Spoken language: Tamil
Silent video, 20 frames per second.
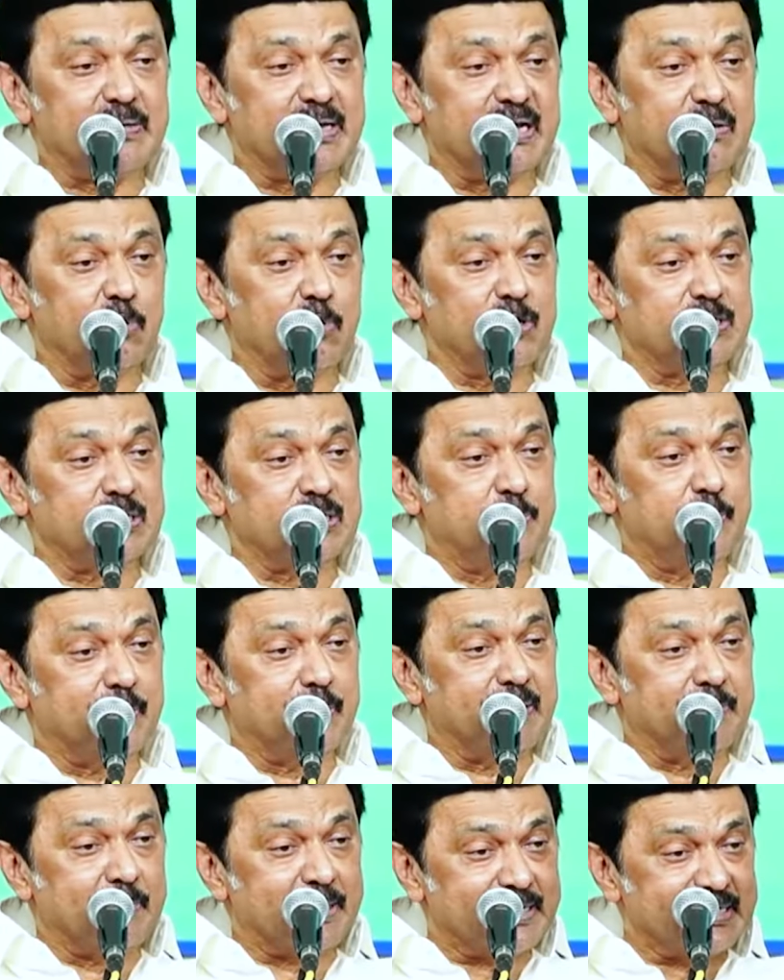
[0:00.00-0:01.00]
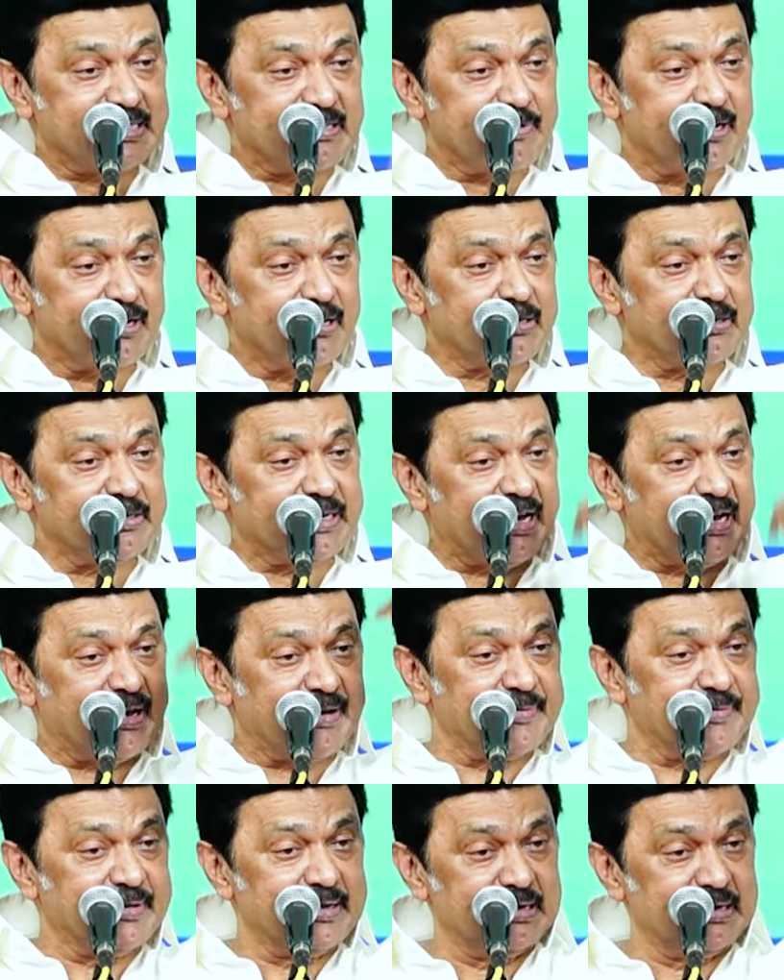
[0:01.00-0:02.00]
இல்லை ஓட்டு போட மறந்தவர்களுக்கும்
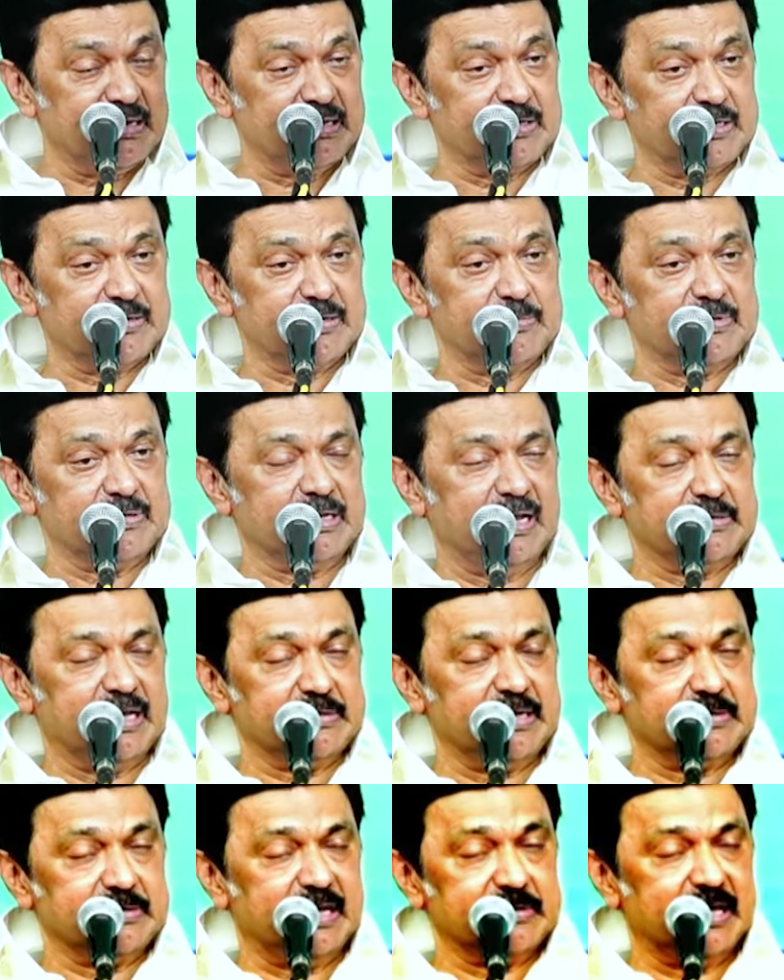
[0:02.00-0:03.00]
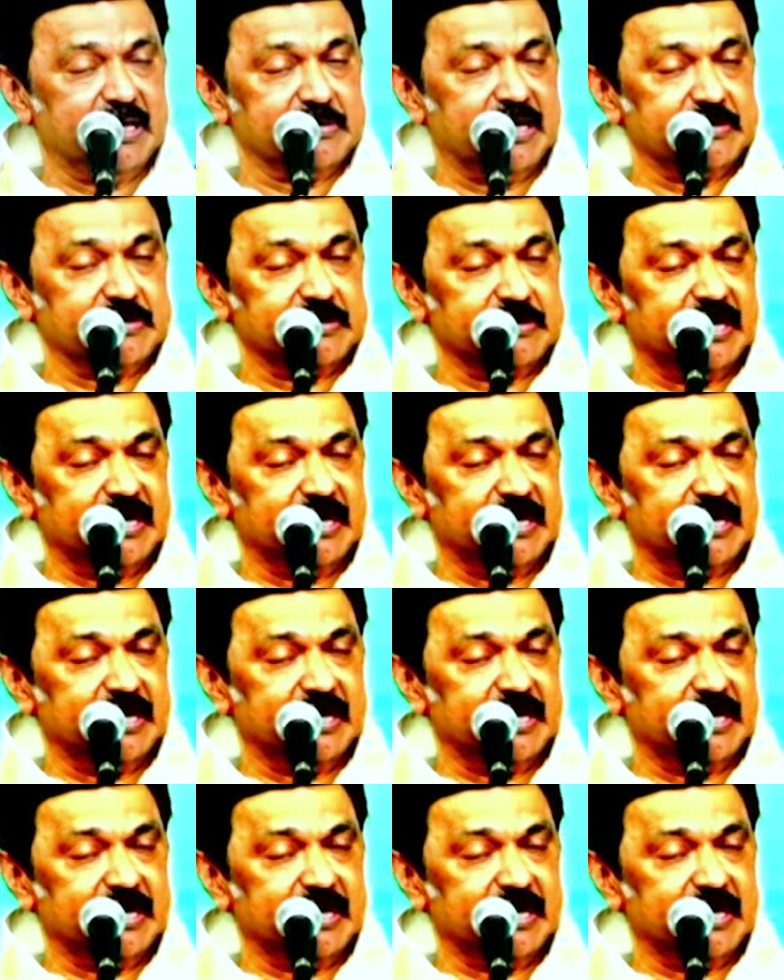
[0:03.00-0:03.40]
நாம் நன்மையை செய்வோம்